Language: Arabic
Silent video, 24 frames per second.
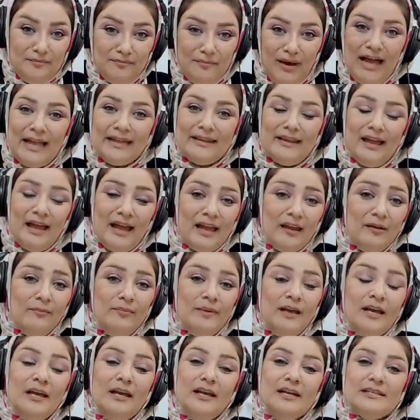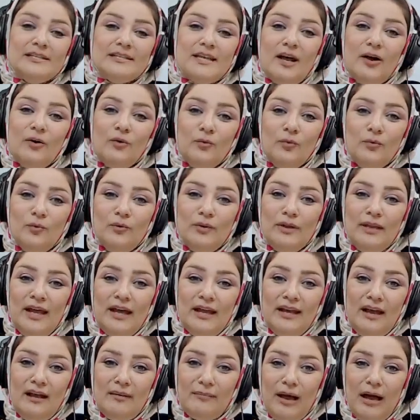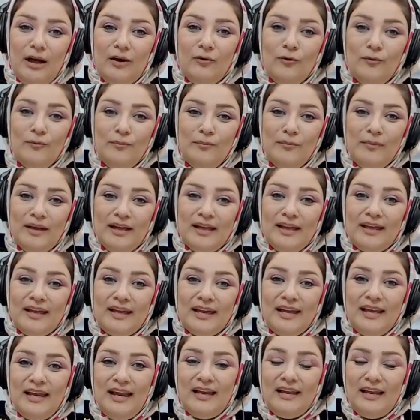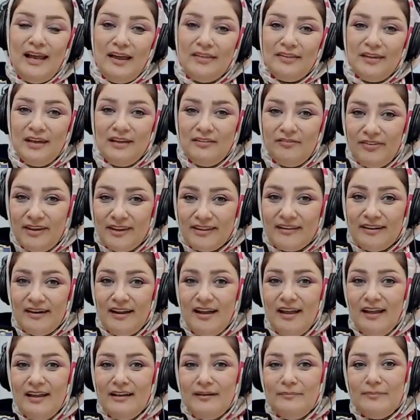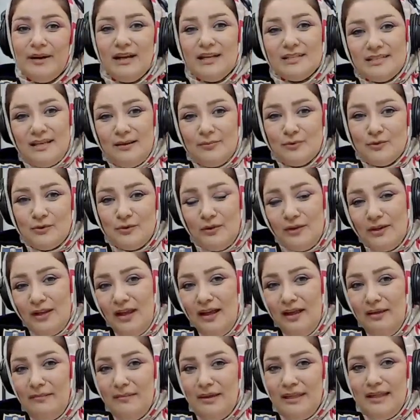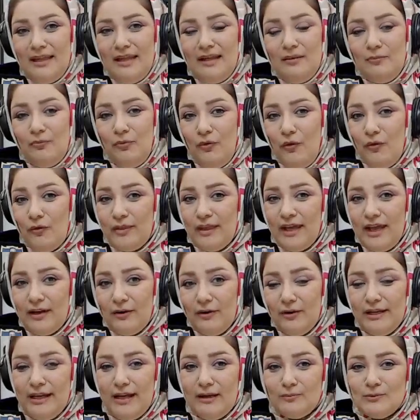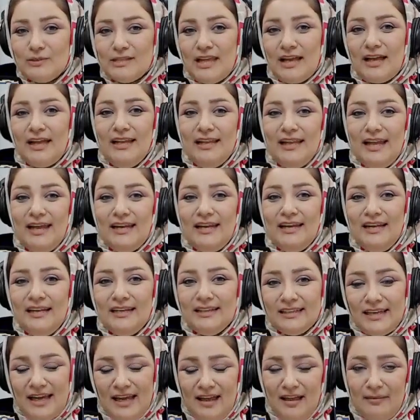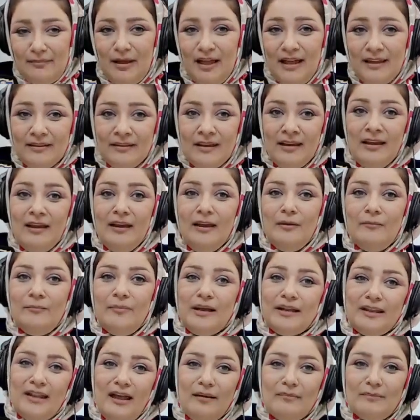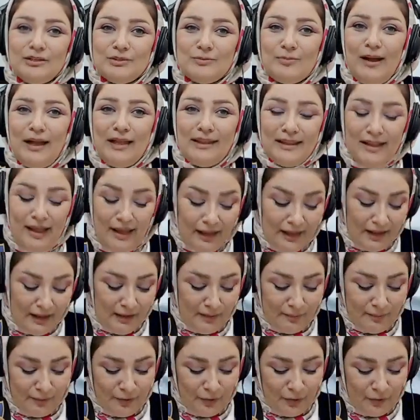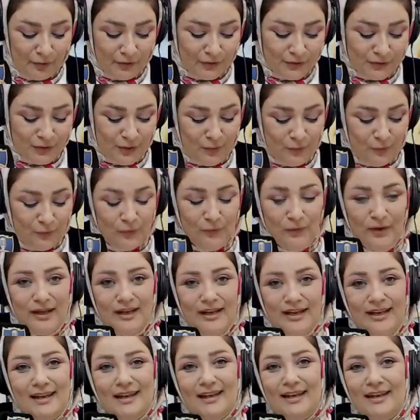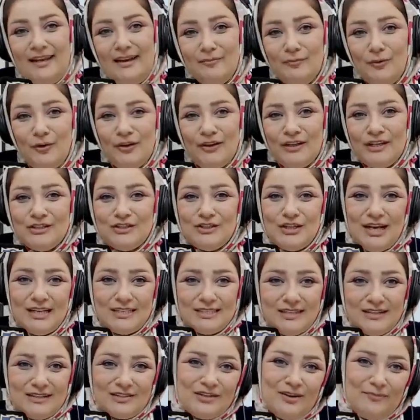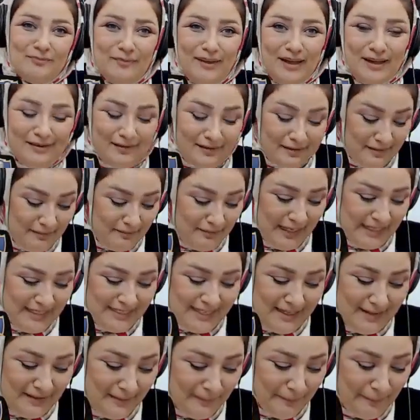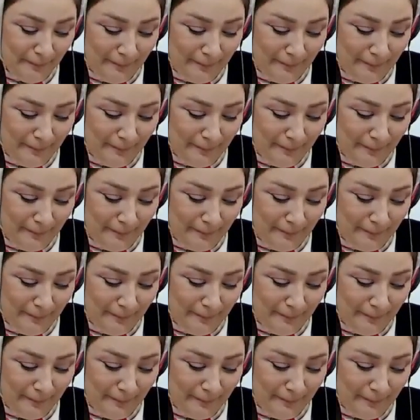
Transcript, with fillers: مع الناخب سأكون أنا معكم خلال هذه الفترة نبراس أبو سودة من المفوضية العليا المستقلة للانتخابات برنامج مع الناخب يخرجه المخرج ياسر جبار محسن